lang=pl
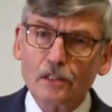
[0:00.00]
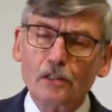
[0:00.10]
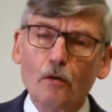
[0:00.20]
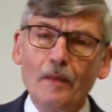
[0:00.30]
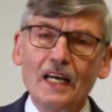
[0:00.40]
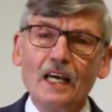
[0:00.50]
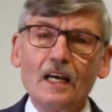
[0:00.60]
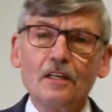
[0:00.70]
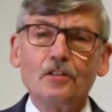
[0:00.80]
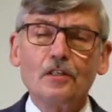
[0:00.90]
co ma
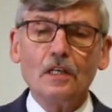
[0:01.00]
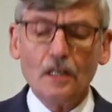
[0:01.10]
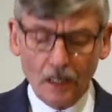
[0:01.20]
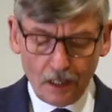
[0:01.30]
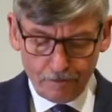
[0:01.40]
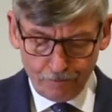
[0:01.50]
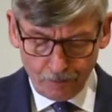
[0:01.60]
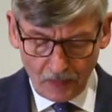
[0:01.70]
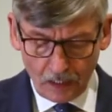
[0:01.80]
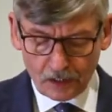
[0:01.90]
jeść i
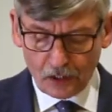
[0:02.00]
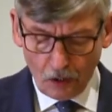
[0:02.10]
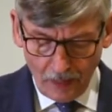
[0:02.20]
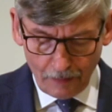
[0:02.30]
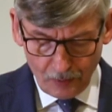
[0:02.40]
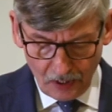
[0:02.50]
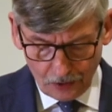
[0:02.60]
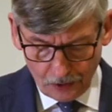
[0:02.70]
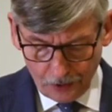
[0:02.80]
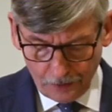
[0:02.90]
co ma
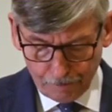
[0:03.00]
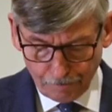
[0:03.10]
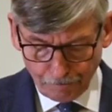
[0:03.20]
pić.